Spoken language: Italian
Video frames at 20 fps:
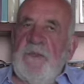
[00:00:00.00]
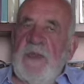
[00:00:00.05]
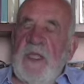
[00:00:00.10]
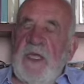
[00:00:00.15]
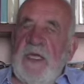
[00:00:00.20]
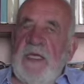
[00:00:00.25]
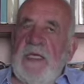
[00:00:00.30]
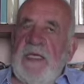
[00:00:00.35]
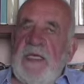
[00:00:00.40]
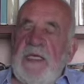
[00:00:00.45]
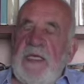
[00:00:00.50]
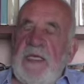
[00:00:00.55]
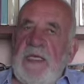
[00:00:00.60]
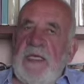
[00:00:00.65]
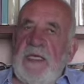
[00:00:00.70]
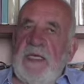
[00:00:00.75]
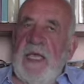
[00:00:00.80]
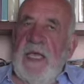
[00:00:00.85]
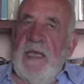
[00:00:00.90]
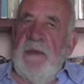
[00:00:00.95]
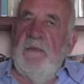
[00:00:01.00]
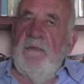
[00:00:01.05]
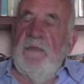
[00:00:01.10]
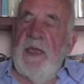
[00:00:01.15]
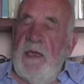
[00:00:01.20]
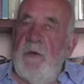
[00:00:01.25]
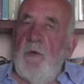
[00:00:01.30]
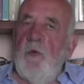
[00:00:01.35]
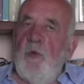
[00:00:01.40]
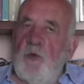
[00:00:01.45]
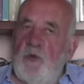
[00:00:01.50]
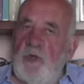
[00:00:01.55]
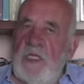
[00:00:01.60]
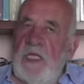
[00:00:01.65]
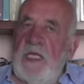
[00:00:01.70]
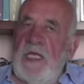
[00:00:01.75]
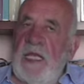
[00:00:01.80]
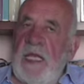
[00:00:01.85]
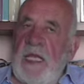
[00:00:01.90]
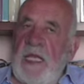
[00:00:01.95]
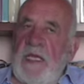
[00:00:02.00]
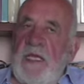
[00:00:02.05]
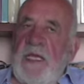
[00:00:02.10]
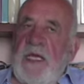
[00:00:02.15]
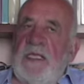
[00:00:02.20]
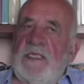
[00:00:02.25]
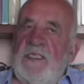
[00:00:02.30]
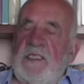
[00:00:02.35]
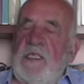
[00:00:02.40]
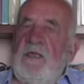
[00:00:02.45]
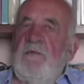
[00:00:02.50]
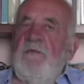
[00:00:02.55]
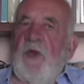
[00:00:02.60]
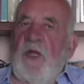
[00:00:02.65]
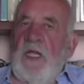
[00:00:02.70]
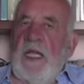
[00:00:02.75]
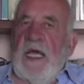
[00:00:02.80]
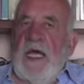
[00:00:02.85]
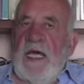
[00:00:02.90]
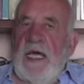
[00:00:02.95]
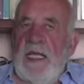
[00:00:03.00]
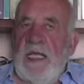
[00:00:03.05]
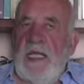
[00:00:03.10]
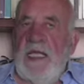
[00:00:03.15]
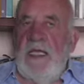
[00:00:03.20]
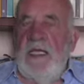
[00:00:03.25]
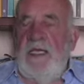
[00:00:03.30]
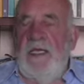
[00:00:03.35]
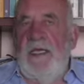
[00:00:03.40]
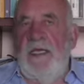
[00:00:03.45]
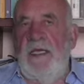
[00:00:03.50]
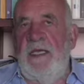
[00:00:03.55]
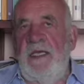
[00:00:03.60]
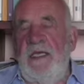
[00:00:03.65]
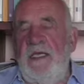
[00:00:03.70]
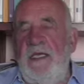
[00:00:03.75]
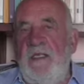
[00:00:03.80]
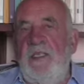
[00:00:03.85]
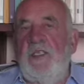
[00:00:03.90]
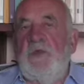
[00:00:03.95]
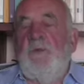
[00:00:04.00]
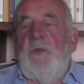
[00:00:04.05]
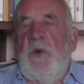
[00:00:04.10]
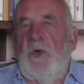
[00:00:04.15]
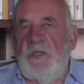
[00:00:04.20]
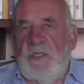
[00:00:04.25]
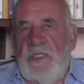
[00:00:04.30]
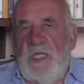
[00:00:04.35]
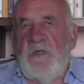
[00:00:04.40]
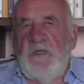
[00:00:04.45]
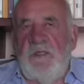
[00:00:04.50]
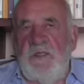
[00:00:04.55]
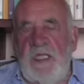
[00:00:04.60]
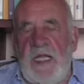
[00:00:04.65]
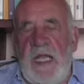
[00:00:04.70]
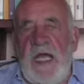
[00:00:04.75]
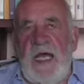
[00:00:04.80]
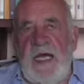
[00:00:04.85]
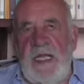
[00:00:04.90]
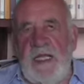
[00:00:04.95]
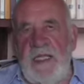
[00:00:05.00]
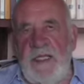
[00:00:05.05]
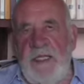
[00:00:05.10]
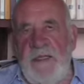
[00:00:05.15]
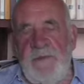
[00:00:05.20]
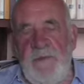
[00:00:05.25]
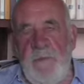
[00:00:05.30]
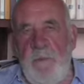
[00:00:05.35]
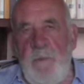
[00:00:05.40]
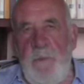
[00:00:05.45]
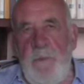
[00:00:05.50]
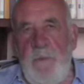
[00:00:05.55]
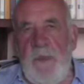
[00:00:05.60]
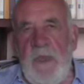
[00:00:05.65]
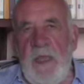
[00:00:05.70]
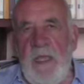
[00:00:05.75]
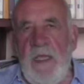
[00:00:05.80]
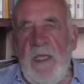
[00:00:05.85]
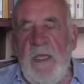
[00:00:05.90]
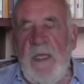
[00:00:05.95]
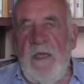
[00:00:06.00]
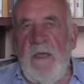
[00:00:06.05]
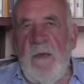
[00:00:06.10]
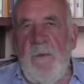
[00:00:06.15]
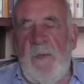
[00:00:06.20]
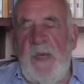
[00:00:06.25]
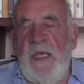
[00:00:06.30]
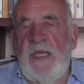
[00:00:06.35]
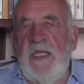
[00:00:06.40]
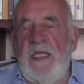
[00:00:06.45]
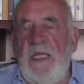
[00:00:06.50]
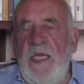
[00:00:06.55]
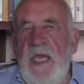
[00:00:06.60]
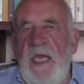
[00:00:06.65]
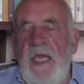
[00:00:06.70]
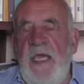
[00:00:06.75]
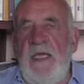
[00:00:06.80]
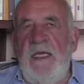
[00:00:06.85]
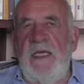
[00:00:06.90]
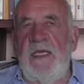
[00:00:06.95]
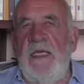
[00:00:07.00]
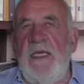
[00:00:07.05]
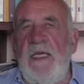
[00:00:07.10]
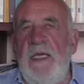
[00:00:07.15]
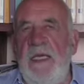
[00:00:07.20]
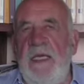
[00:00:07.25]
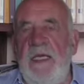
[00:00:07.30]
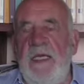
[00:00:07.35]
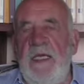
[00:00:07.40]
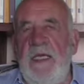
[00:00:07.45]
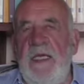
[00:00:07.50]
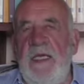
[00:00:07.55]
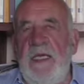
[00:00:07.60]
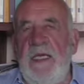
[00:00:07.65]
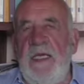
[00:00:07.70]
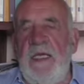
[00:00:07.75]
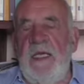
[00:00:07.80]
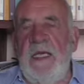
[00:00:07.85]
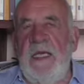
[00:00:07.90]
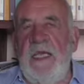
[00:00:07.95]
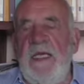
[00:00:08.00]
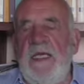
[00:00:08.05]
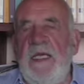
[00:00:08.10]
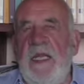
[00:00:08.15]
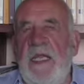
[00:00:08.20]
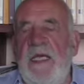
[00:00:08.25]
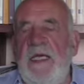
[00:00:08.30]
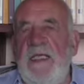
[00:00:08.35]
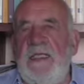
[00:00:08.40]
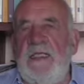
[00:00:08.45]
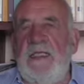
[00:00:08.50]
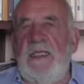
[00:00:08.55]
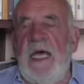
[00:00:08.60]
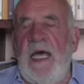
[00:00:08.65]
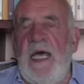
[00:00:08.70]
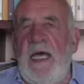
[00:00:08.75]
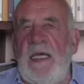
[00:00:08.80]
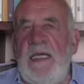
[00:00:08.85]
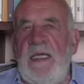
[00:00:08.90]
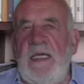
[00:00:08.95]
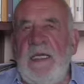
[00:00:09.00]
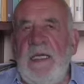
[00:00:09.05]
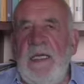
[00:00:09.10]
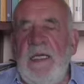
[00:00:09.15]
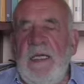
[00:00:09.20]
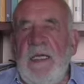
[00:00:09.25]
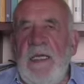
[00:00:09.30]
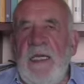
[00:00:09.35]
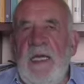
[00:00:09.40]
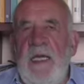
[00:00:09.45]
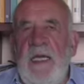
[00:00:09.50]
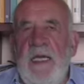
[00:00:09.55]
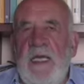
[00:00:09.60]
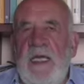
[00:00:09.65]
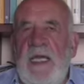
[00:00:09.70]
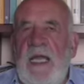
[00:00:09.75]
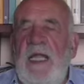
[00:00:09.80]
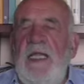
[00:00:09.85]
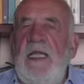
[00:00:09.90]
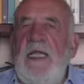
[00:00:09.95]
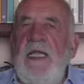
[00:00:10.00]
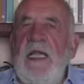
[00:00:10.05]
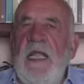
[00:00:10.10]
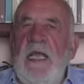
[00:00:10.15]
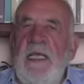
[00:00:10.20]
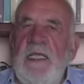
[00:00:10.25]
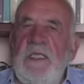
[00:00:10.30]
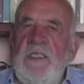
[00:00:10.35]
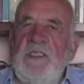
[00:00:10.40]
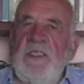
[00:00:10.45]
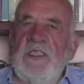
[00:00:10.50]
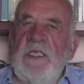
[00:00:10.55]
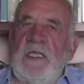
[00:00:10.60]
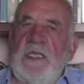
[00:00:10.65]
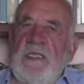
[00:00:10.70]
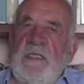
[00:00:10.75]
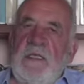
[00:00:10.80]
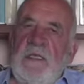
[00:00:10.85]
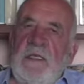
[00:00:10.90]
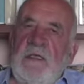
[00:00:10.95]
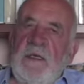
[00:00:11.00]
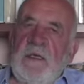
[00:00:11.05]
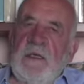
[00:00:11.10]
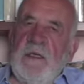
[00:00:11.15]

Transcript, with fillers: eh, è, è, utile a stimolare eh, risposte contrarie, perché eh, in realtà eh, galleggia